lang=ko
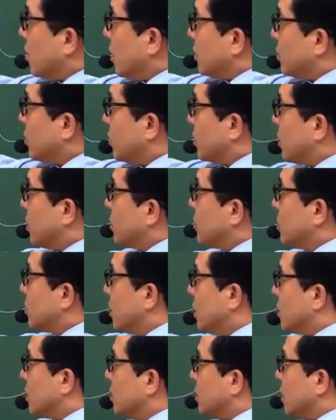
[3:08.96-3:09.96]

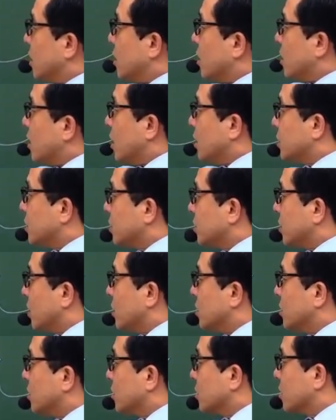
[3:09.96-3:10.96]
가스기능장이다,
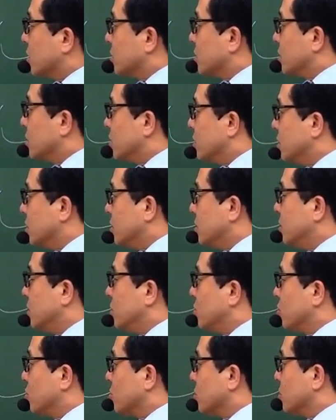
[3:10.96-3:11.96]
가스다 이렇게 해서 이
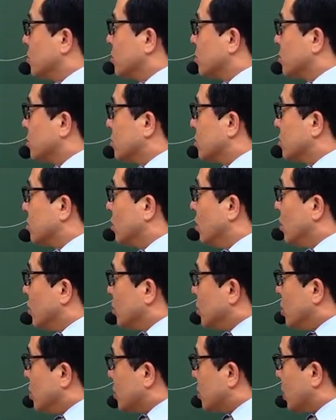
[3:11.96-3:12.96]
이론은
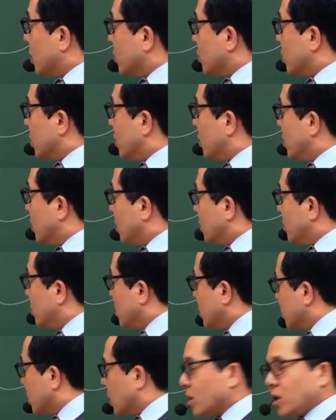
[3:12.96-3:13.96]
1차 때
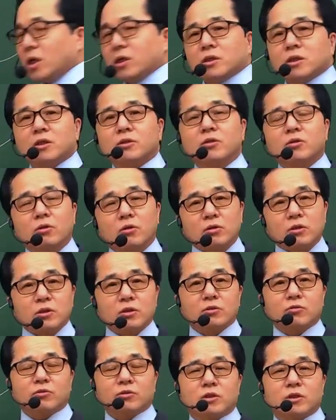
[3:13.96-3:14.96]
1차 강의에서 거의
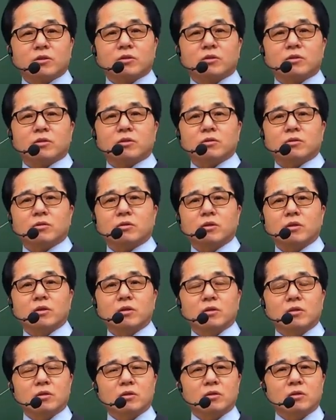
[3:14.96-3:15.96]
이루어지는 거예요.
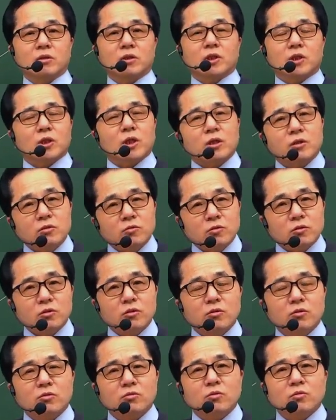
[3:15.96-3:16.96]
2차는
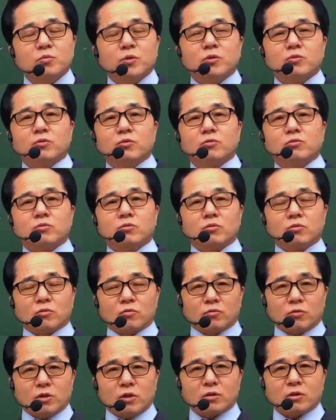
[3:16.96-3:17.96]
이론을 별도
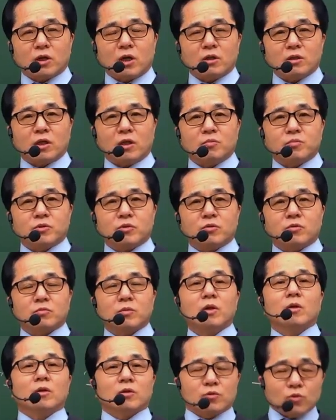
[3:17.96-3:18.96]
원래는 강의할 필요
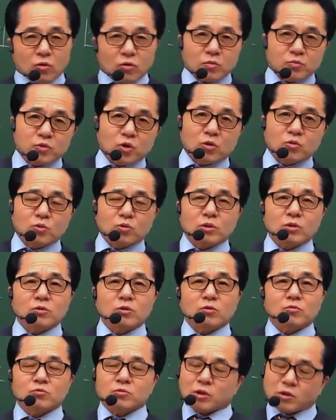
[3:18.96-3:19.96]
없고 조금 넣어놓긴
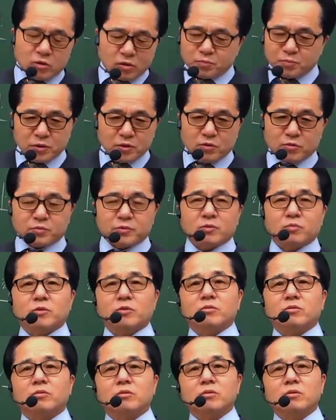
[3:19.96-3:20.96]
넣었는데 그거 필요 없어요.
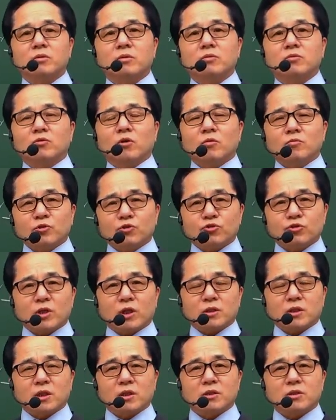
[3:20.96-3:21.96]
별로 너무
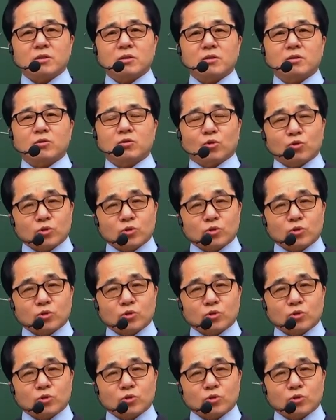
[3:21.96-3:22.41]
축약돼 있어요.